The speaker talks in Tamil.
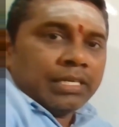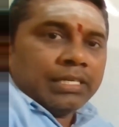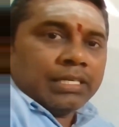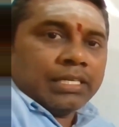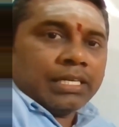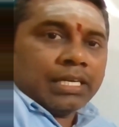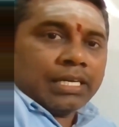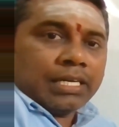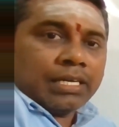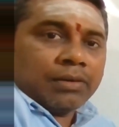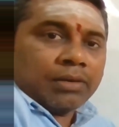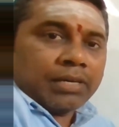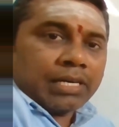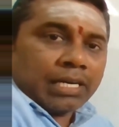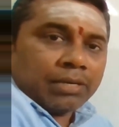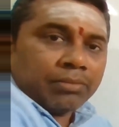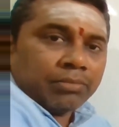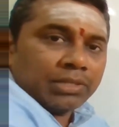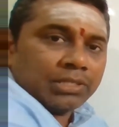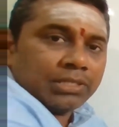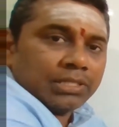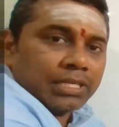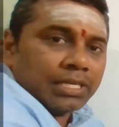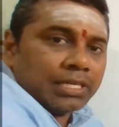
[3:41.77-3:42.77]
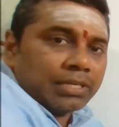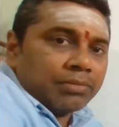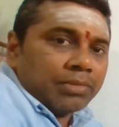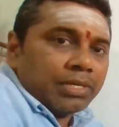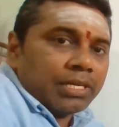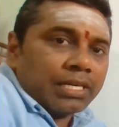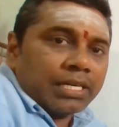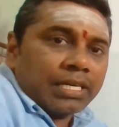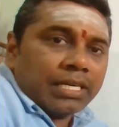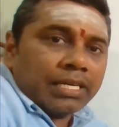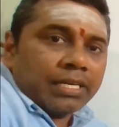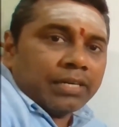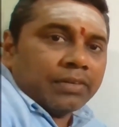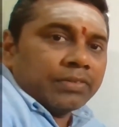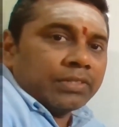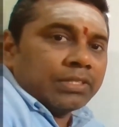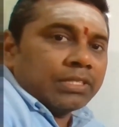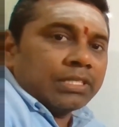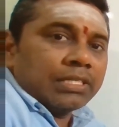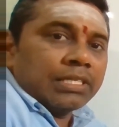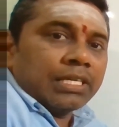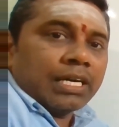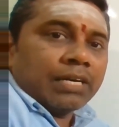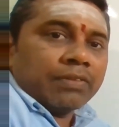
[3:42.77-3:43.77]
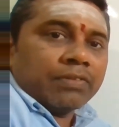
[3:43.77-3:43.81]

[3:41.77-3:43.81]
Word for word: இங்க கர்மஸ்தானமாக வந்து